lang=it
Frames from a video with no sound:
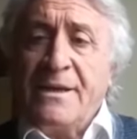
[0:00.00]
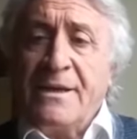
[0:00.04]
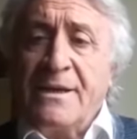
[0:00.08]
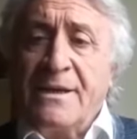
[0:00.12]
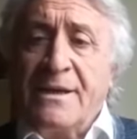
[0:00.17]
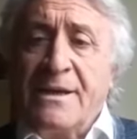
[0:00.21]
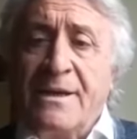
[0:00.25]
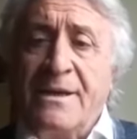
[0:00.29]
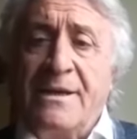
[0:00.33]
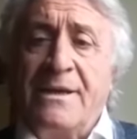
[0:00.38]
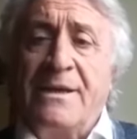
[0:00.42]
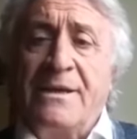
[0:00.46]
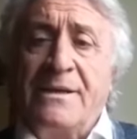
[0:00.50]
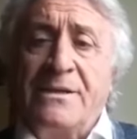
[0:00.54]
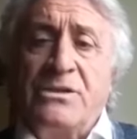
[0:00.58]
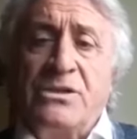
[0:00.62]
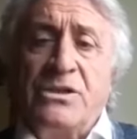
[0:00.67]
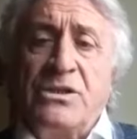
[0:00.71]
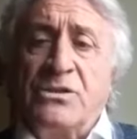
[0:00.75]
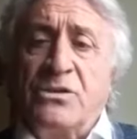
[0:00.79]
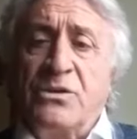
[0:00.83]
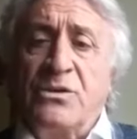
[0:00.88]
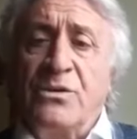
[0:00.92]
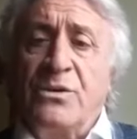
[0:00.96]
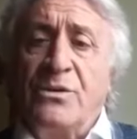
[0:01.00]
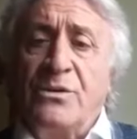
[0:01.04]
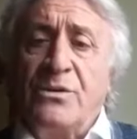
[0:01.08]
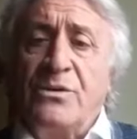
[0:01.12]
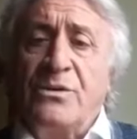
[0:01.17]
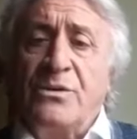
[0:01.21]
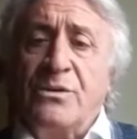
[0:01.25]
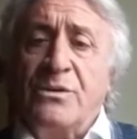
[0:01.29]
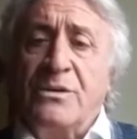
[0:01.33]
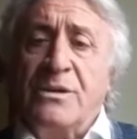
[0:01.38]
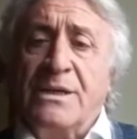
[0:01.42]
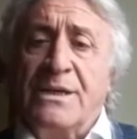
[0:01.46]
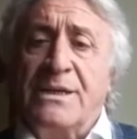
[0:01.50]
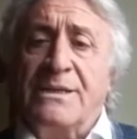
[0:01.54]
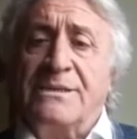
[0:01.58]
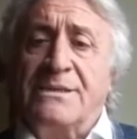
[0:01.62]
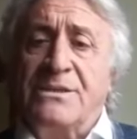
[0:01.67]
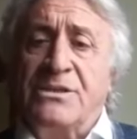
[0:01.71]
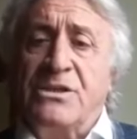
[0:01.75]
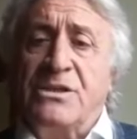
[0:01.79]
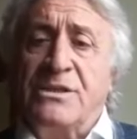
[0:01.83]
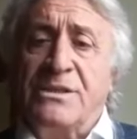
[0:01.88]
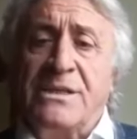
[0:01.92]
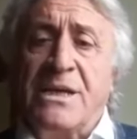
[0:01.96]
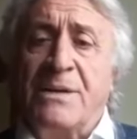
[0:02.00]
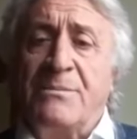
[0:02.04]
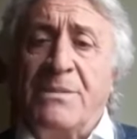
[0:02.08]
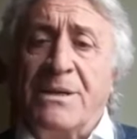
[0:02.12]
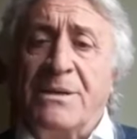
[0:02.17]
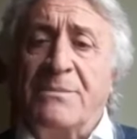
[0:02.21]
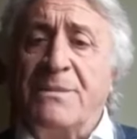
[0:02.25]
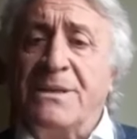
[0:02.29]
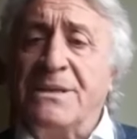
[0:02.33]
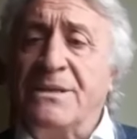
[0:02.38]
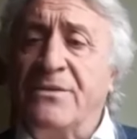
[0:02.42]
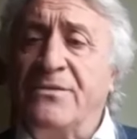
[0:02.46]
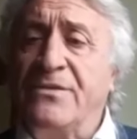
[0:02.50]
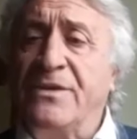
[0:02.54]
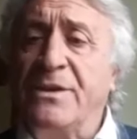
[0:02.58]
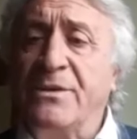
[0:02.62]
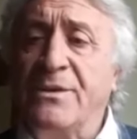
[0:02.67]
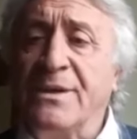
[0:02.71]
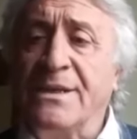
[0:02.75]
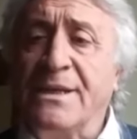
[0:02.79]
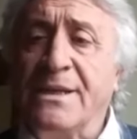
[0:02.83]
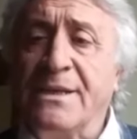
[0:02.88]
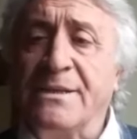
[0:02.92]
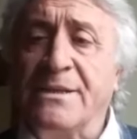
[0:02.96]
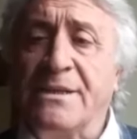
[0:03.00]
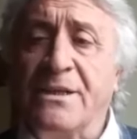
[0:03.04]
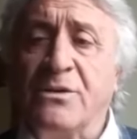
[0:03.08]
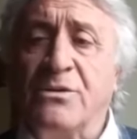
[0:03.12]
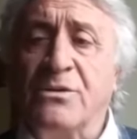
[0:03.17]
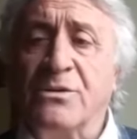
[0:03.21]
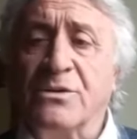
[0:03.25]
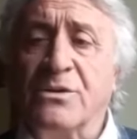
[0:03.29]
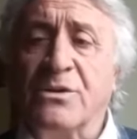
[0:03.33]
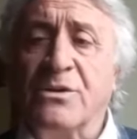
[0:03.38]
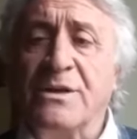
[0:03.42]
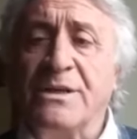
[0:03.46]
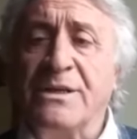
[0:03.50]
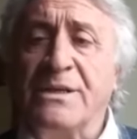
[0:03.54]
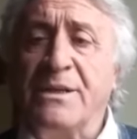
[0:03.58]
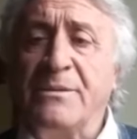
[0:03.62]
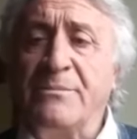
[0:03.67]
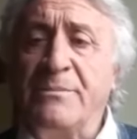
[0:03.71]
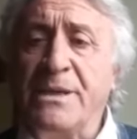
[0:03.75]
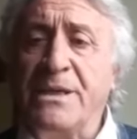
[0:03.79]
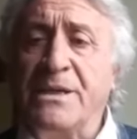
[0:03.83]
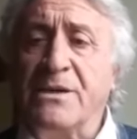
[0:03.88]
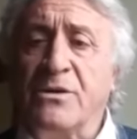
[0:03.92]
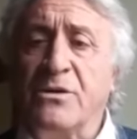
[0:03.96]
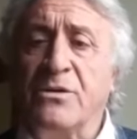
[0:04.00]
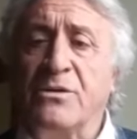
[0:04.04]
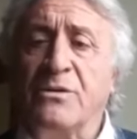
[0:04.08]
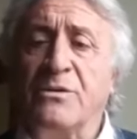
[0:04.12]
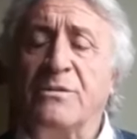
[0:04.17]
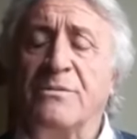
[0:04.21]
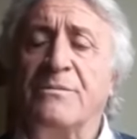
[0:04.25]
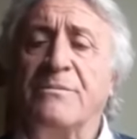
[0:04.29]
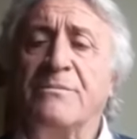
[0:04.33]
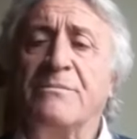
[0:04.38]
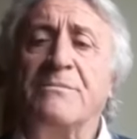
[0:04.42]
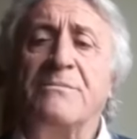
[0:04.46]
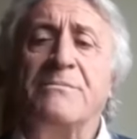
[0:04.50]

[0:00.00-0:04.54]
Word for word: che ci, sono, che ci siamo armati fino ai denti contro il nemico